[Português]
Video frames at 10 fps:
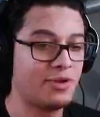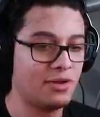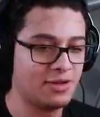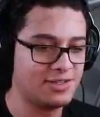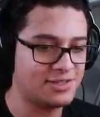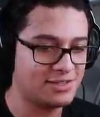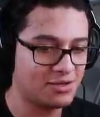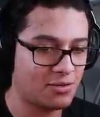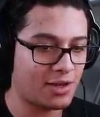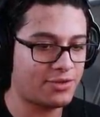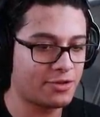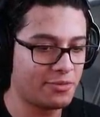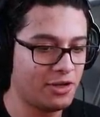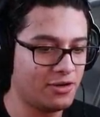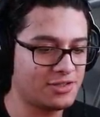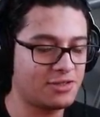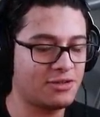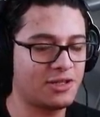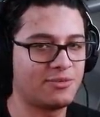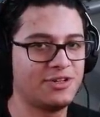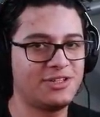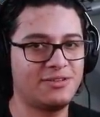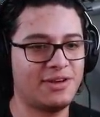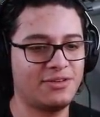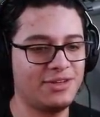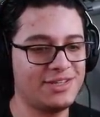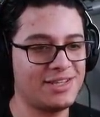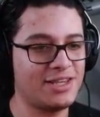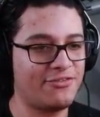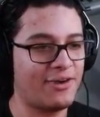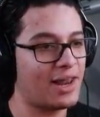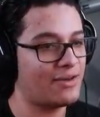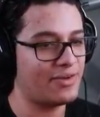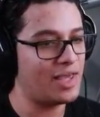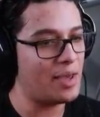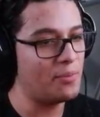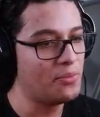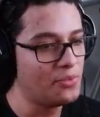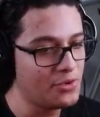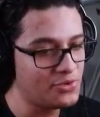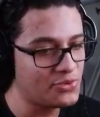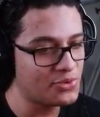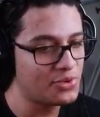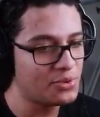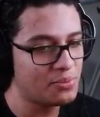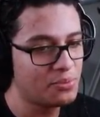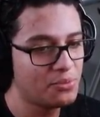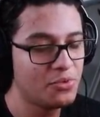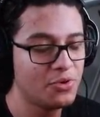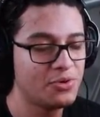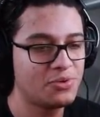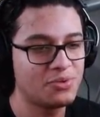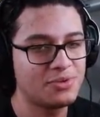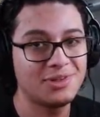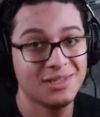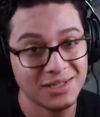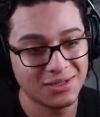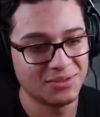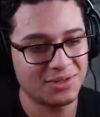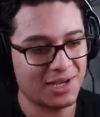milhões, 4 milhões de dano na mordida, velho, eu nem sei o que falar, velho, é muito muito dano,